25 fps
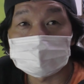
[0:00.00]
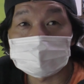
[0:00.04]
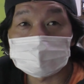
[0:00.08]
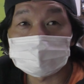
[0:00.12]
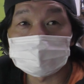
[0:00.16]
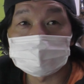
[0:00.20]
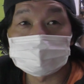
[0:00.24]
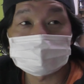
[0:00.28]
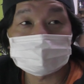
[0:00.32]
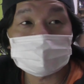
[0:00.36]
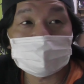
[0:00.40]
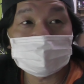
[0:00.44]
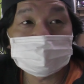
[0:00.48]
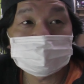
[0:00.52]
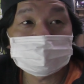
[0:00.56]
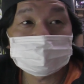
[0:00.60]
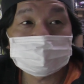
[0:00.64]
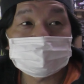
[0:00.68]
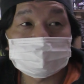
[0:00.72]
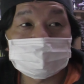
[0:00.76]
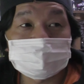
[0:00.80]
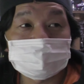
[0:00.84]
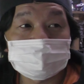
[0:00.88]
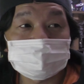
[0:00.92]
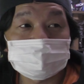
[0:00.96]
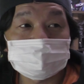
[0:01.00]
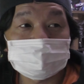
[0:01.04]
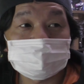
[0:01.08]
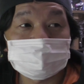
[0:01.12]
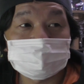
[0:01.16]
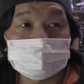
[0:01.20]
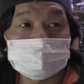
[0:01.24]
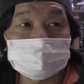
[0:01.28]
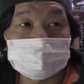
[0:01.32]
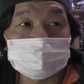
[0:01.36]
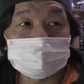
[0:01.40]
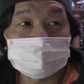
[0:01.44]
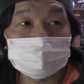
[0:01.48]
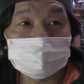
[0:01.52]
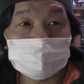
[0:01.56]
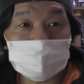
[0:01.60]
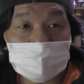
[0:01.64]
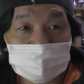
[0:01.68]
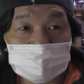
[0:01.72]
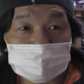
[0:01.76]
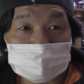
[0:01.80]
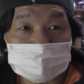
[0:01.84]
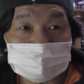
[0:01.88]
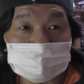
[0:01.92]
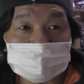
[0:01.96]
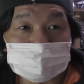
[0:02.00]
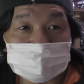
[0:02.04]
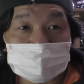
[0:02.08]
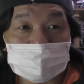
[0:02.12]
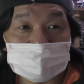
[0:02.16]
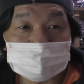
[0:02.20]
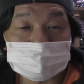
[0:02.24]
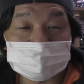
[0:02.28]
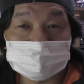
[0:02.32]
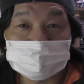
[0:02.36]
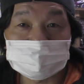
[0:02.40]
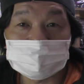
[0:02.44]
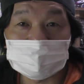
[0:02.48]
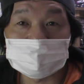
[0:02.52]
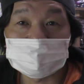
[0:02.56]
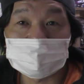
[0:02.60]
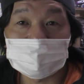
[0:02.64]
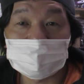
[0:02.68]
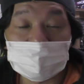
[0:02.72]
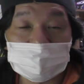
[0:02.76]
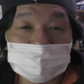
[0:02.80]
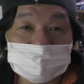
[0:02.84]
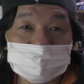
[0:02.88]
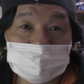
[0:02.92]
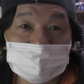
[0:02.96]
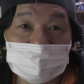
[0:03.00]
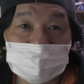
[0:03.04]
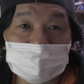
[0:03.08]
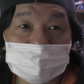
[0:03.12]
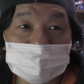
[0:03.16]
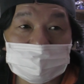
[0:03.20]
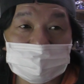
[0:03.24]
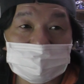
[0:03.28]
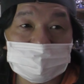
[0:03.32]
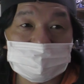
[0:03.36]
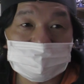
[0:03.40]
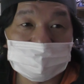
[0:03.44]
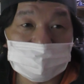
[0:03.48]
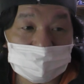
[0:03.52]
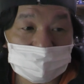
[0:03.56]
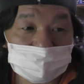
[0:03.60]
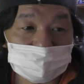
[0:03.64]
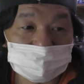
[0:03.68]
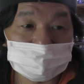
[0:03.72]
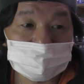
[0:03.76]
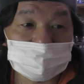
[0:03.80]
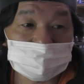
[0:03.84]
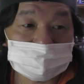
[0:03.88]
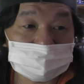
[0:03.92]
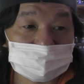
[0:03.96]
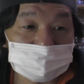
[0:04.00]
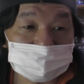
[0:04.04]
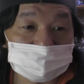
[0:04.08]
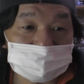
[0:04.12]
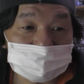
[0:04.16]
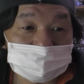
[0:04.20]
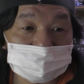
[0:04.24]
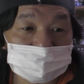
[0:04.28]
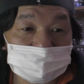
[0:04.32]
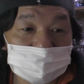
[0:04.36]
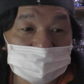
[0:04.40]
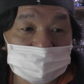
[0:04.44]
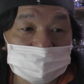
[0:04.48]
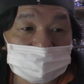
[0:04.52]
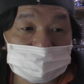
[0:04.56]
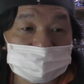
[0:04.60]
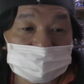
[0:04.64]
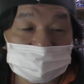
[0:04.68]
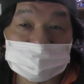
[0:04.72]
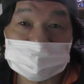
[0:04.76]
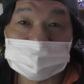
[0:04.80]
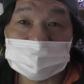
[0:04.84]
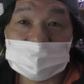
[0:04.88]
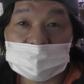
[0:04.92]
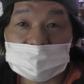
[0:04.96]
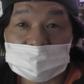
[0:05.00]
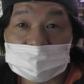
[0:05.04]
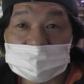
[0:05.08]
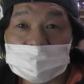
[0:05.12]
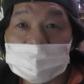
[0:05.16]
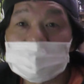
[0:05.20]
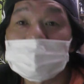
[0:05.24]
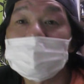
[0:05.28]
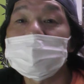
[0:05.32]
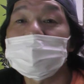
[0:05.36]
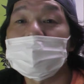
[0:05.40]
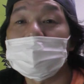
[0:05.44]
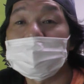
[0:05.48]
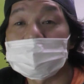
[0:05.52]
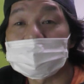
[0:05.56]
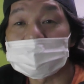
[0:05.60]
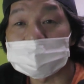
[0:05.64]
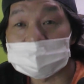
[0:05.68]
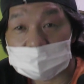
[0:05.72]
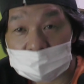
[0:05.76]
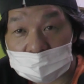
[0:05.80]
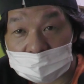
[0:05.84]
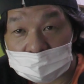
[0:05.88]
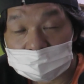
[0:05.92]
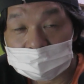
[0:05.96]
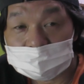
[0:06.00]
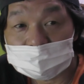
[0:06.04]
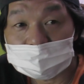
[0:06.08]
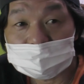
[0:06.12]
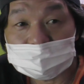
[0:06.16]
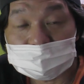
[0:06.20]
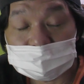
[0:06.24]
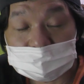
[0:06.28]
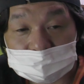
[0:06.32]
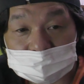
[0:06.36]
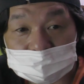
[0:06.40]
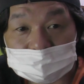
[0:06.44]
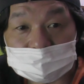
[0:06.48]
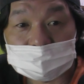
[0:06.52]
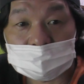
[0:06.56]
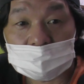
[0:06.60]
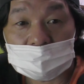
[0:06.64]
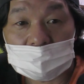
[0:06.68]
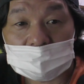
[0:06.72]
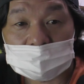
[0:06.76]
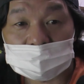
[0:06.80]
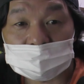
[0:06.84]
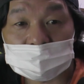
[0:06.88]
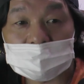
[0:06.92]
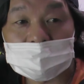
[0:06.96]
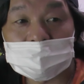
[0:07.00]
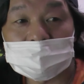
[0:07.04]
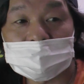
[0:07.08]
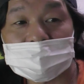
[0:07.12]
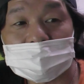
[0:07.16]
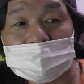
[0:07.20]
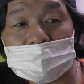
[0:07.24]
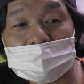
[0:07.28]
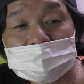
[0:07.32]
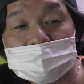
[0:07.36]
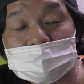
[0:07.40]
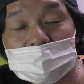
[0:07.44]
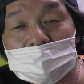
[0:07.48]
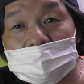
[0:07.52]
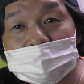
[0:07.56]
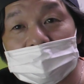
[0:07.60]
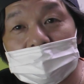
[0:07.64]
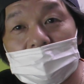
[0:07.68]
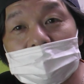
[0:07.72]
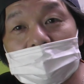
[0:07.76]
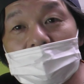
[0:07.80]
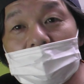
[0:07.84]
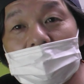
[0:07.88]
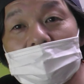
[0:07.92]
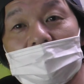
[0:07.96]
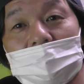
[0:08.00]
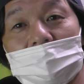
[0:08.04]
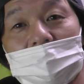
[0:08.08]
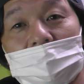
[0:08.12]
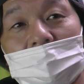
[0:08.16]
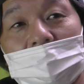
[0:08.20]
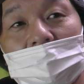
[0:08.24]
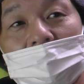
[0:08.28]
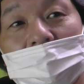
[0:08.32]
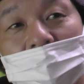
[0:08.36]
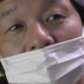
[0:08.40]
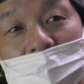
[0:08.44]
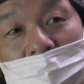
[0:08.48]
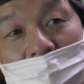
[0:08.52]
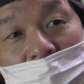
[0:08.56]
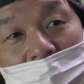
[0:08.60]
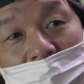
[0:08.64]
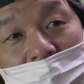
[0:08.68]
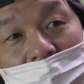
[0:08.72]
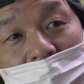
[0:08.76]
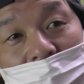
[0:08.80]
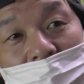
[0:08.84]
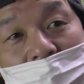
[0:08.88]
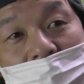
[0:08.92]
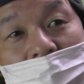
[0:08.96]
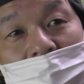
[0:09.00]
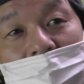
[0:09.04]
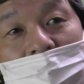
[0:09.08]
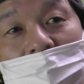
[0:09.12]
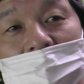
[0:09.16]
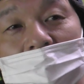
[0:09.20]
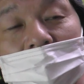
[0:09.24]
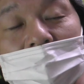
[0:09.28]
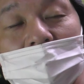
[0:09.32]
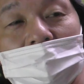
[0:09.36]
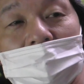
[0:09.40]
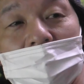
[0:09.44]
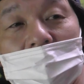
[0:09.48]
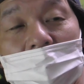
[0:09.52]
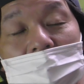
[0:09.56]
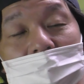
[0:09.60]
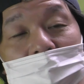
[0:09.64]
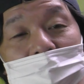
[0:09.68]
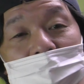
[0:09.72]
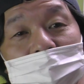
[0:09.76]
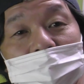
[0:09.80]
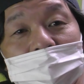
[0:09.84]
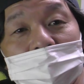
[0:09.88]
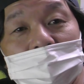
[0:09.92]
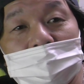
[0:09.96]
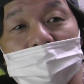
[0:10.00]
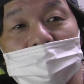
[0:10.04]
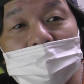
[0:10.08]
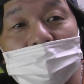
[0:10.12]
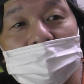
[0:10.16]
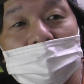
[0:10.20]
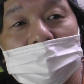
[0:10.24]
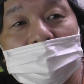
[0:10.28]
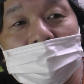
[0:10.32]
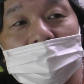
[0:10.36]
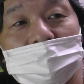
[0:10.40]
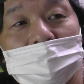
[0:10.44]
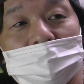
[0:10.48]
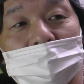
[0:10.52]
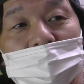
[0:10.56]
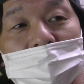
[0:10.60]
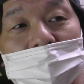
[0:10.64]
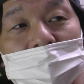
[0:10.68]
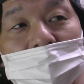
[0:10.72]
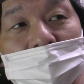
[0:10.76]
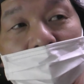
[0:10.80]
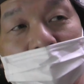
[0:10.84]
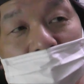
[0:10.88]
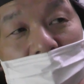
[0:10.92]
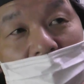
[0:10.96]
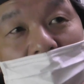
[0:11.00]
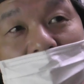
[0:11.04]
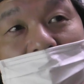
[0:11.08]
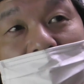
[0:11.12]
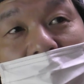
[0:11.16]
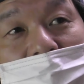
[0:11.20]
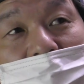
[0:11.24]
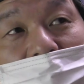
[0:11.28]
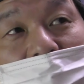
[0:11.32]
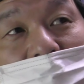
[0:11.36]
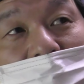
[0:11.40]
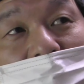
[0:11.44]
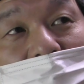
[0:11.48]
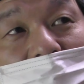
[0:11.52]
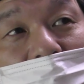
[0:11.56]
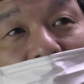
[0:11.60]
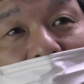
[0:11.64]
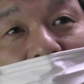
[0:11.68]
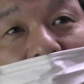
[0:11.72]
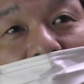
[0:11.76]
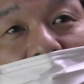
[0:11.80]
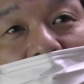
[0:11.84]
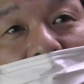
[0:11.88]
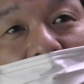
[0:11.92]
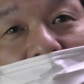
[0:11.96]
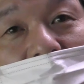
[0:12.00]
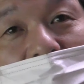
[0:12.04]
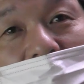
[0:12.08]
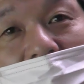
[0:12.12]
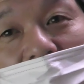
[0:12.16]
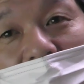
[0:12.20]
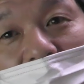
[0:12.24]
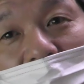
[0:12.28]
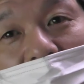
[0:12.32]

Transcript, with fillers: で、この体質が何十年と変わってないのを皆さんももう存じ上げてると思うんで、うん、あの、品質が下がったあたりから、あの、おそらくこの国